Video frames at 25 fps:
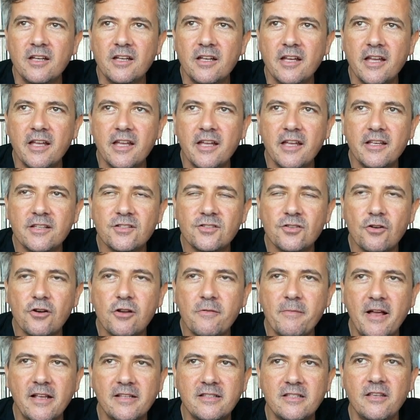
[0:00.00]
e sono
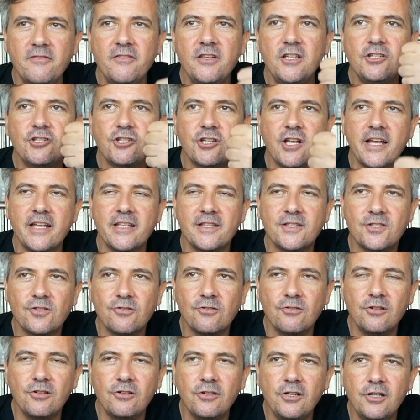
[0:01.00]
rimasti
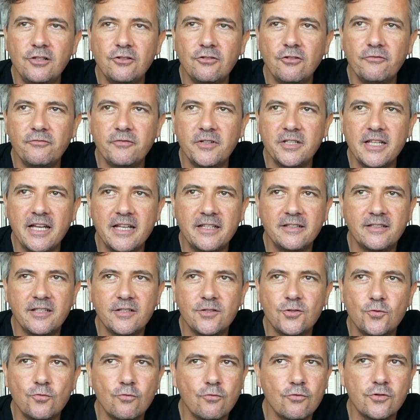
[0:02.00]
Vincenzo, il non
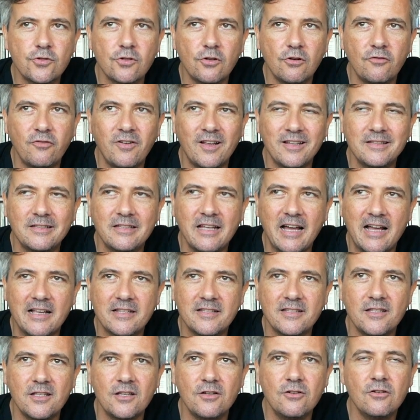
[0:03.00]
vedente Zurzolo
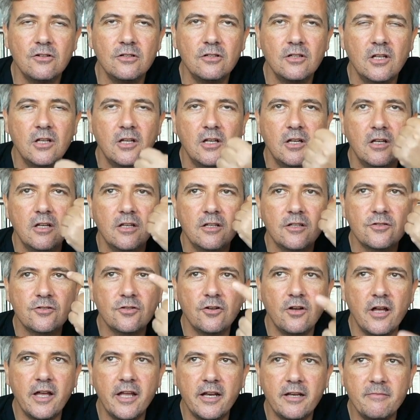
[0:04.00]
fantastico,
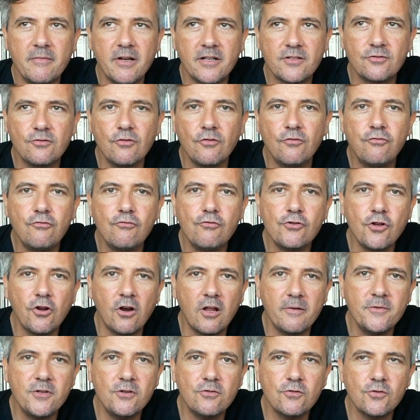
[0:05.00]
so, è rimasto Furio,
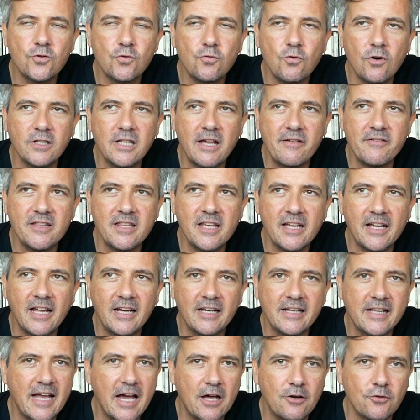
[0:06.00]
l'amico suo Davide
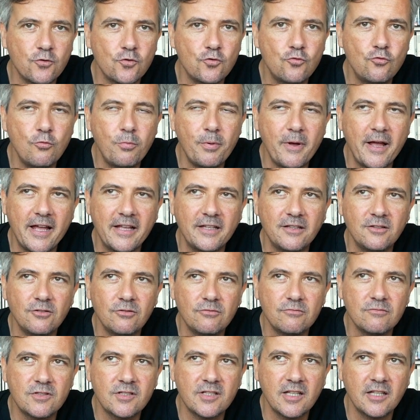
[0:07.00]
Calgaro,
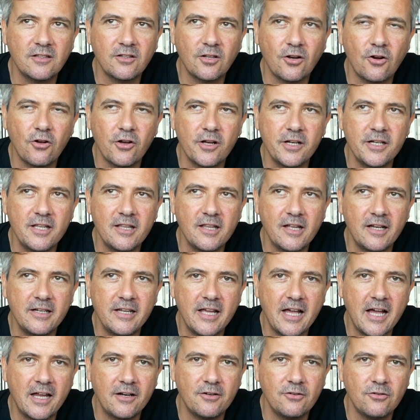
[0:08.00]
stupendo, un set rock in
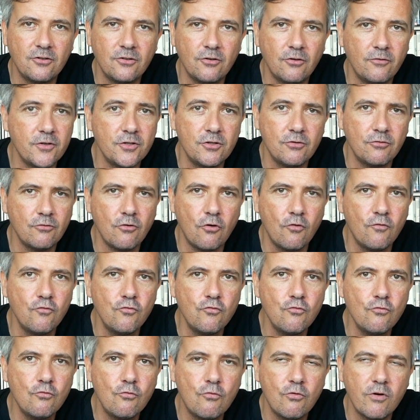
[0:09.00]
italiano, lo vedo
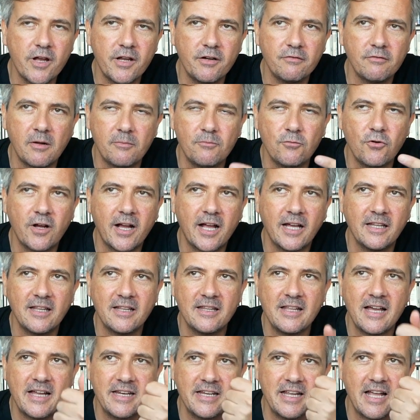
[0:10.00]
ovunque, in una boccata
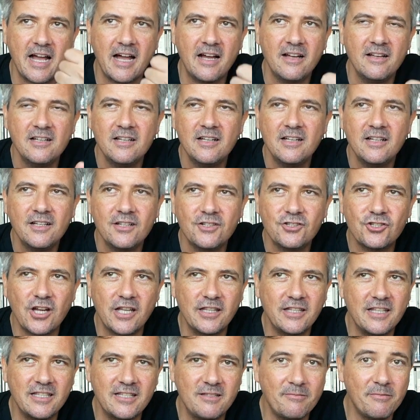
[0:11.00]
d'aria
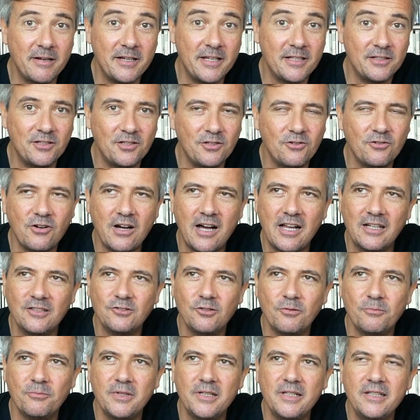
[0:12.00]
ha dei siparietti con
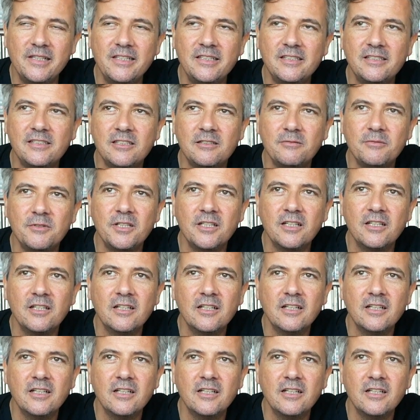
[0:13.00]
Aldo bellissimi